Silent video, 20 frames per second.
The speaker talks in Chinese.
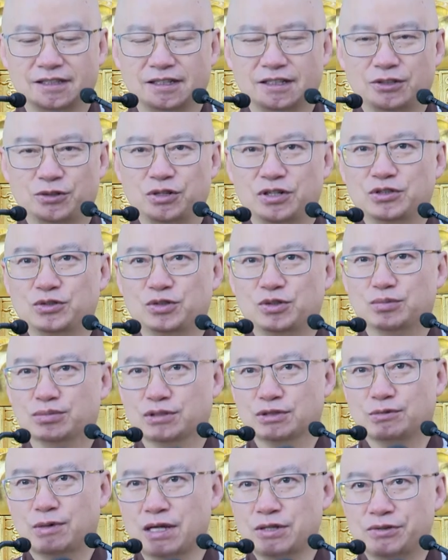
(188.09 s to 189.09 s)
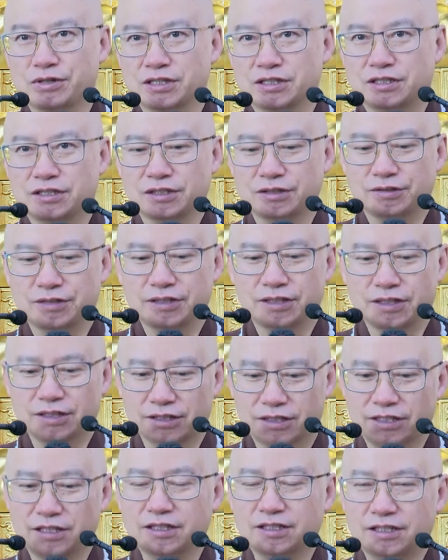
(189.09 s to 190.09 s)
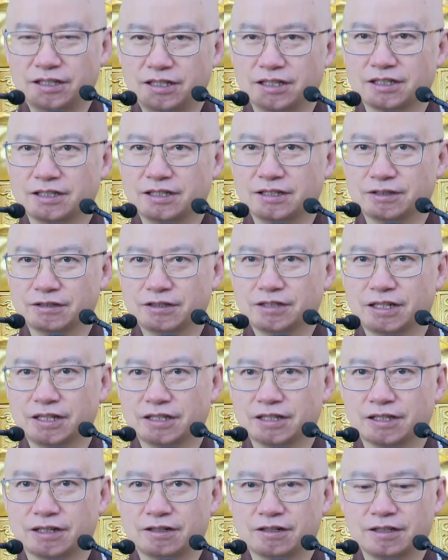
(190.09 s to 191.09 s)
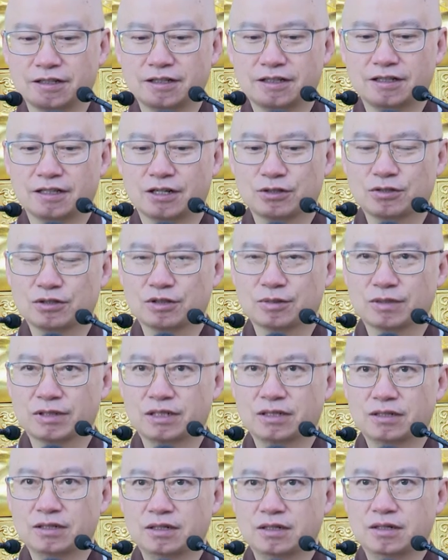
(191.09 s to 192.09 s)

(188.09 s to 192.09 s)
虽然说不是完全正确，哎，听听也是有一点点道理。他说什么呢？